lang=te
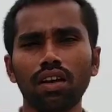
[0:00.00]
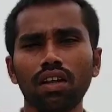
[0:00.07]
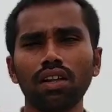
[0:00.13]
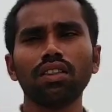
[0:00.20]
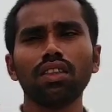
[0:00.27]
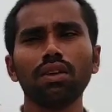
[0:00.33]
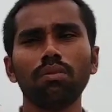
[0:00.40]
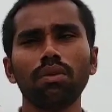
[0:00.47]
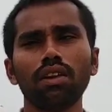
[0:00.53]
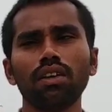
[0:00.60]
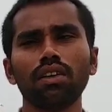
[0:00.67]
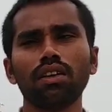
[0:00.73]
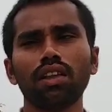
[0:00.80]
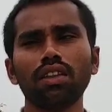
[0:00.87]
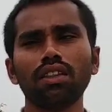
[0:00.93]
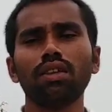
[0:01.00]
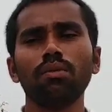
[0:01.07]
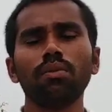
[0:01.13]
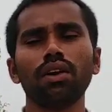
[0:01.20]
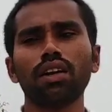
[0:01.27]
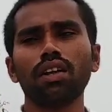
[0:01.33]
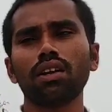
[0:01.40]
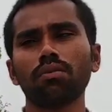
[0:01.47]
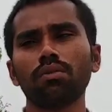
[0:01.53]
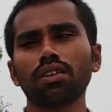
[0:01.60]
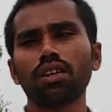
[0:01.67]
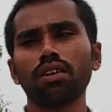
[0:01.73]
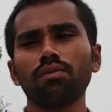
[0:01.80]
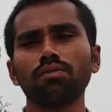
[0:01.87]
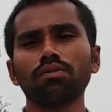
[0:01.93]
నంది మే నంది మేడారం
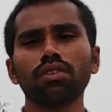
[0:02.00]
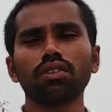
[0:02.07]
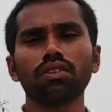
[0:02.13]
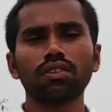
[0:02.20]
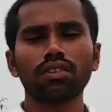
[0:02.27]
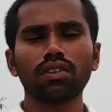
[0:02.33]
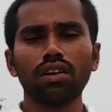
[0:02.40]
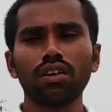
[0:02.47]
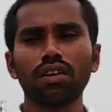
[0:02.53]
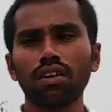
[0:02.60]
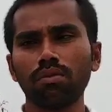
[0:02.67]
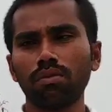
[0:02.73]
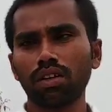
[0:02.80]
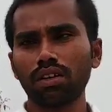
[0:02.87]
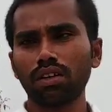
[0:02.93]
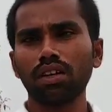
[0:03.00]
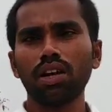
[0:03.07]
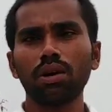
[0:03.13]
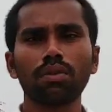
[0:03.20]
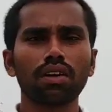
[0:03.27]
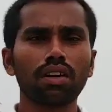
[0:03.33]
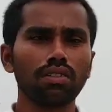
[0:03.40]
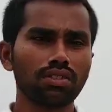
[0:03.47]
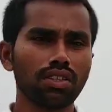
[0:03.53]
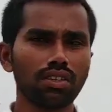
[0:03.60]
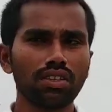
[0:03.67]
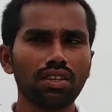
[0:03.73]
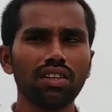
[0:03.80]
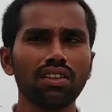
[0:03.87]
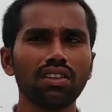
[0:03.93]
ఇంకా మనకి నామకరణం
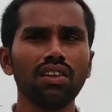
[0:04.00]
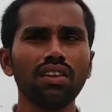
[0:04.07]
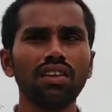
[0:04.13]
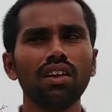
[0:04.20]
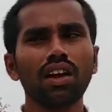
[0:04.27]
చేయడం జరిగింది